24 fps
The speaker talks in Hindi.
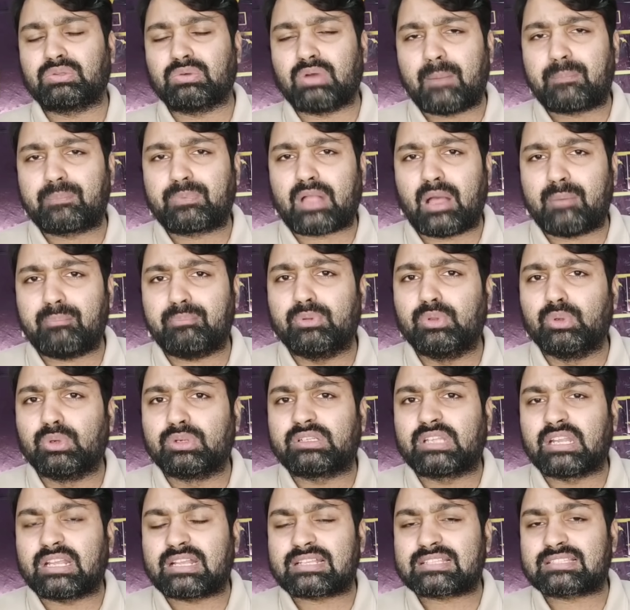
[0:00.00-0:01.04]
तो आपका
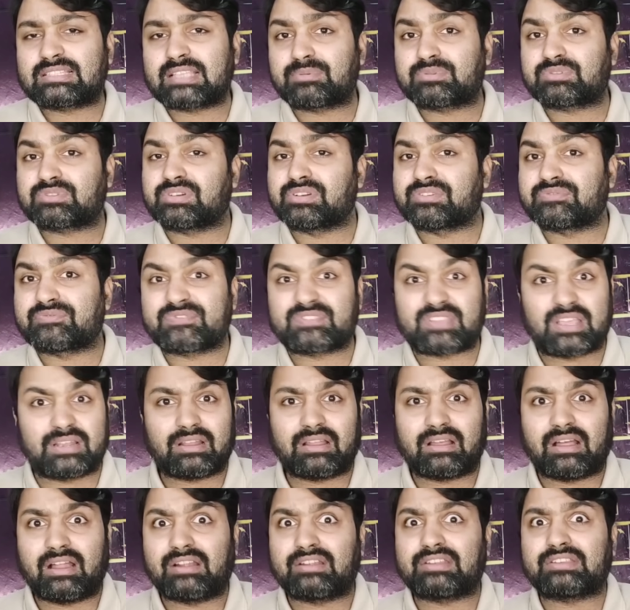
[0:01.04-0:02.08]
ब्लूटिक
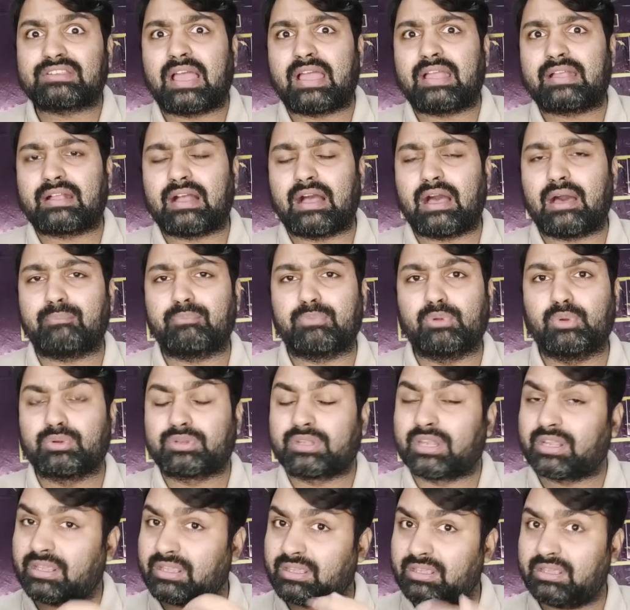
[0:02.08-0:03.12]
सब्सक्रिप्शन हट जाएगा
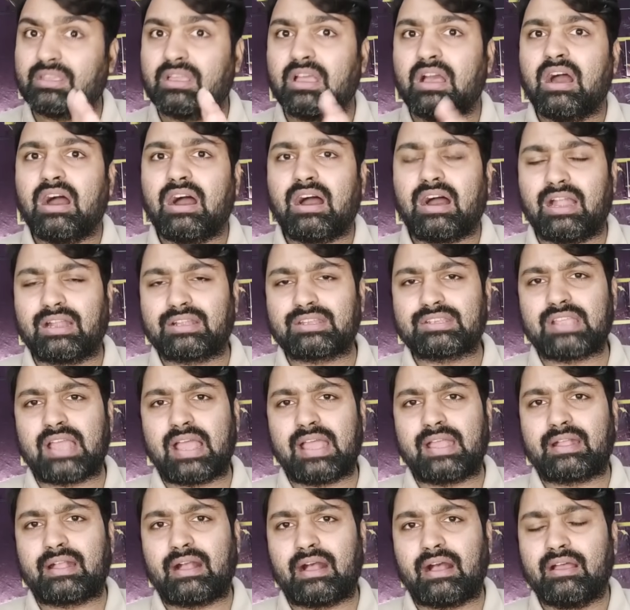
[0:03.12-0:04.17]
ब्लूटिक ही हट
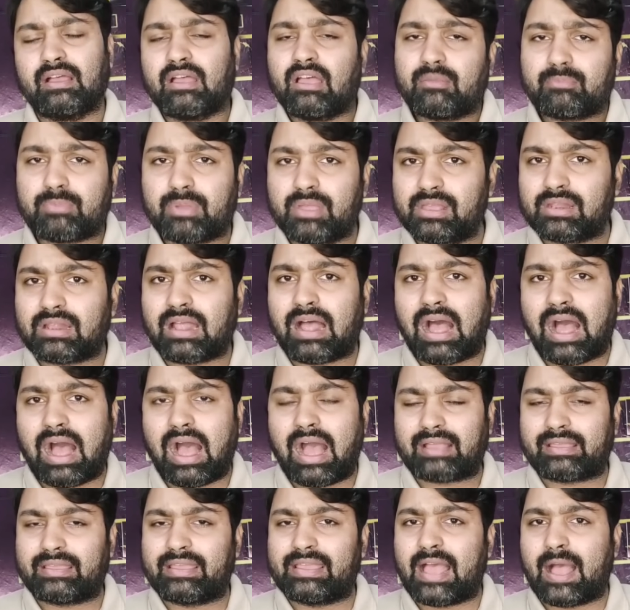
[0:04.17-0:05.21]
जाएगा फिर
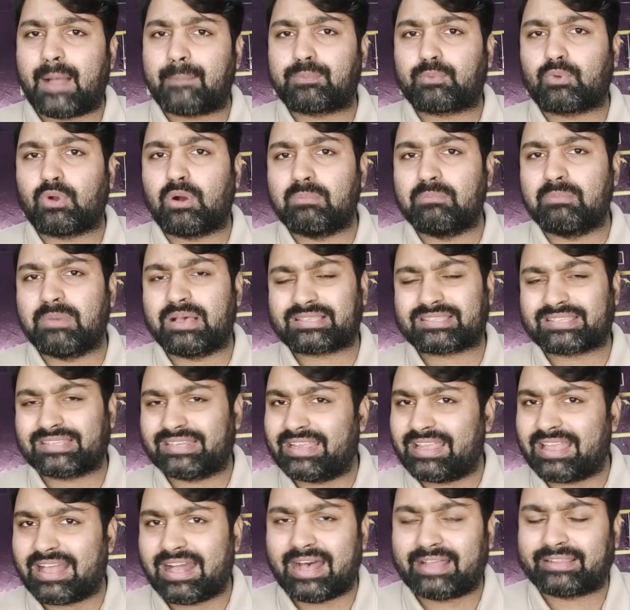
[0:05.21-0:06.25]
आगे आपको
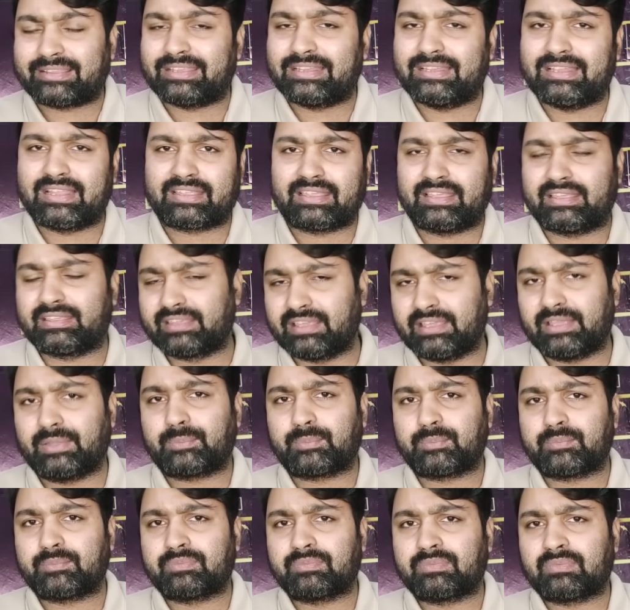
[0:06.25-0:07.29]
मसले आने लगेंगे
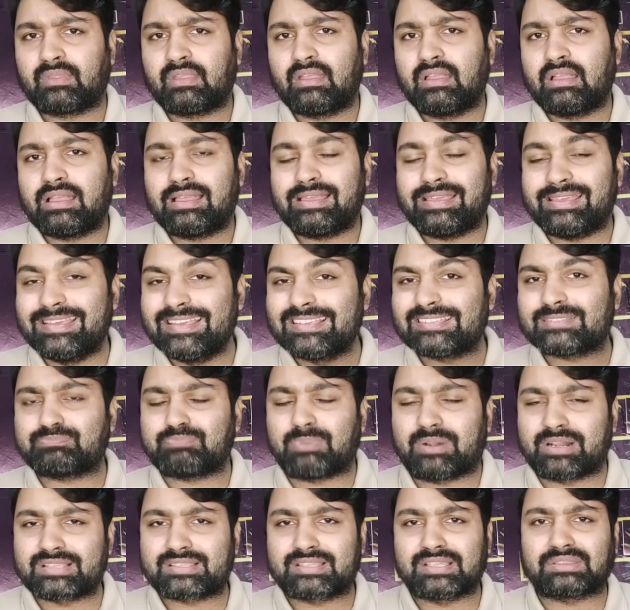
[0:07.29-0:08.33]
इस
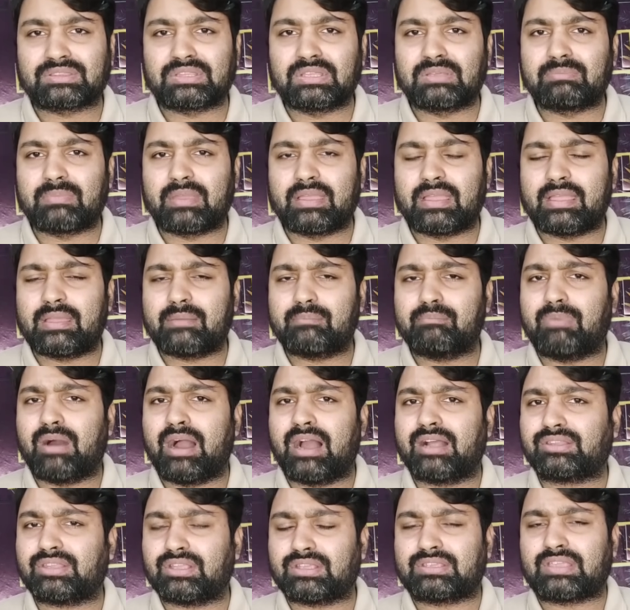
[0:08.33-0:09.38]
परिस्थिति में
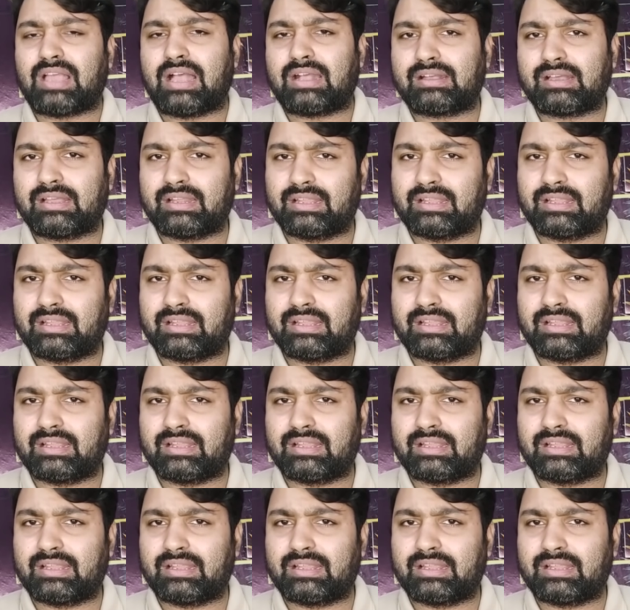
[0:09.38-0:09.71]
भक्त क्या